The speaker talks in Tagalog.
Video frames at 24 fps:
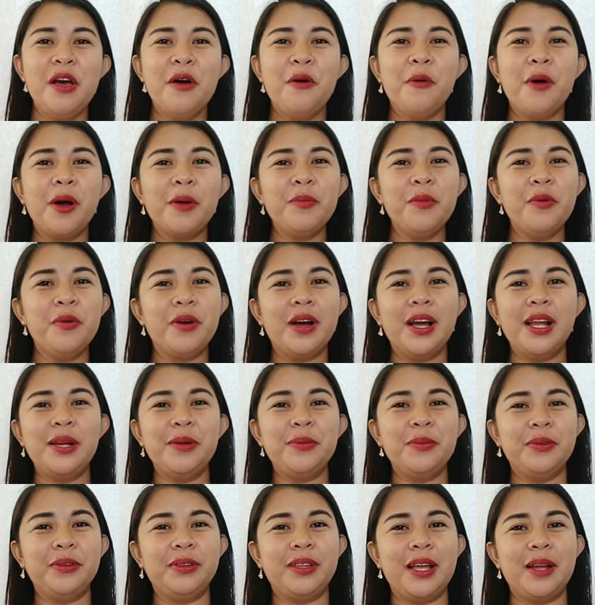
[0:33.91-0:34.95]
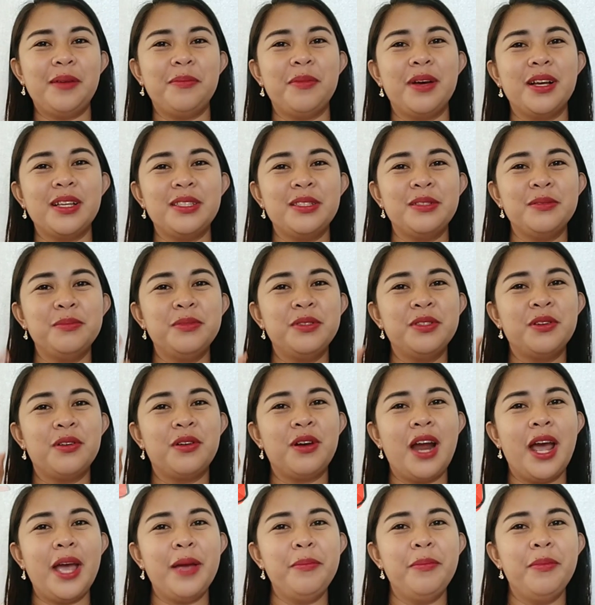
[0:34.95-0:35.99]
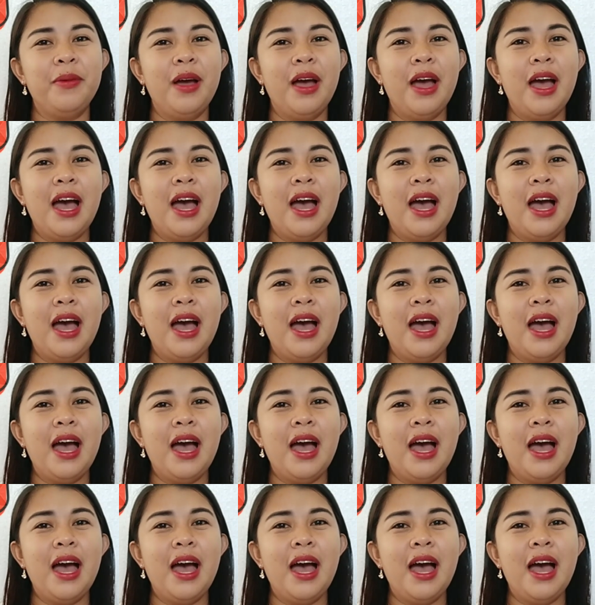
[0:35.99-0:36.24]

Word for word: huwag mong kalimutan mag-subscribe